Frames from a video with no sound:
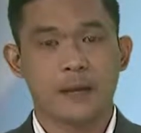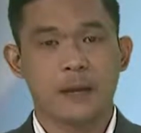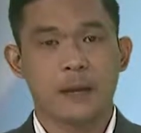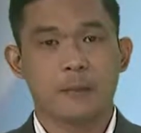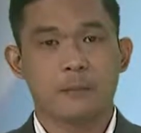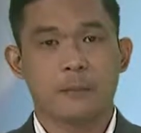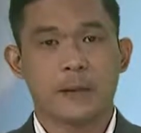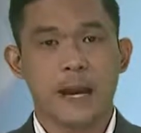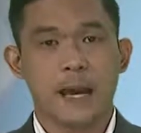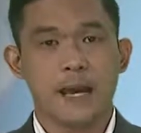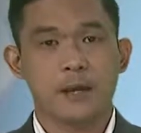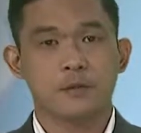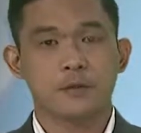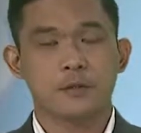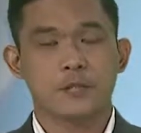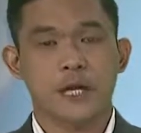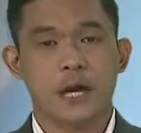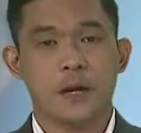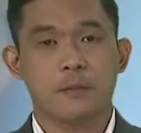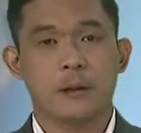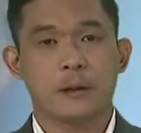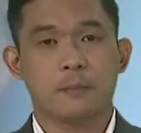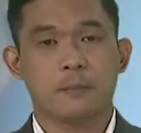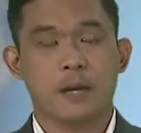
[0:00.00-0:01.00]
Padayon
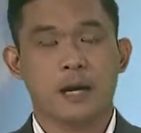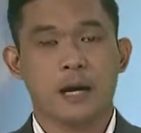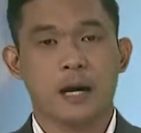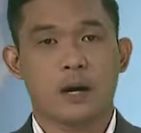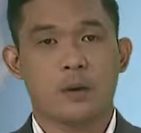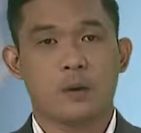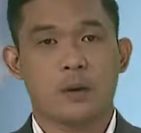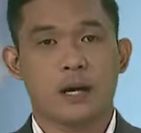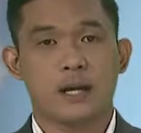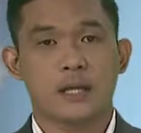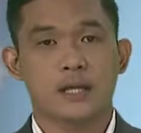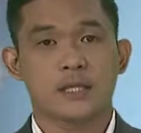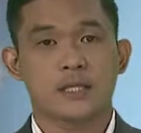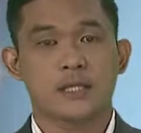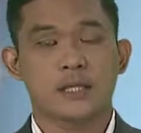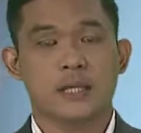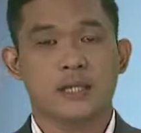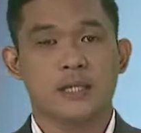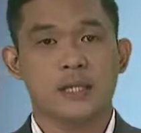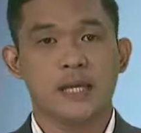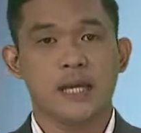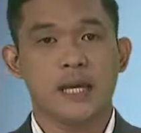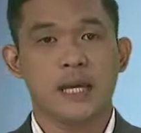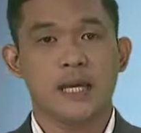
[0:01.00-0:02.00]
sab ang pag-awhag sa
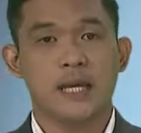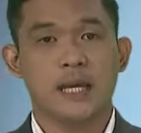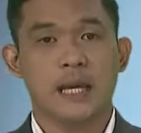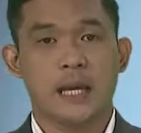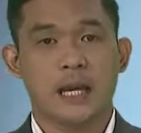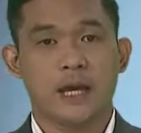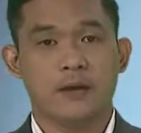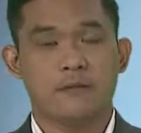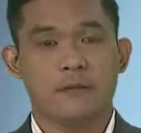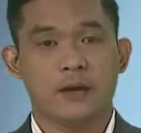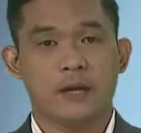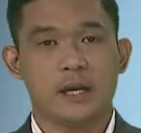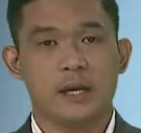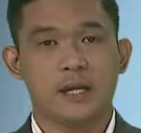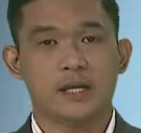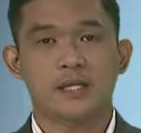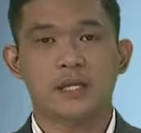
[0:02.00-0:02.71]
DA-11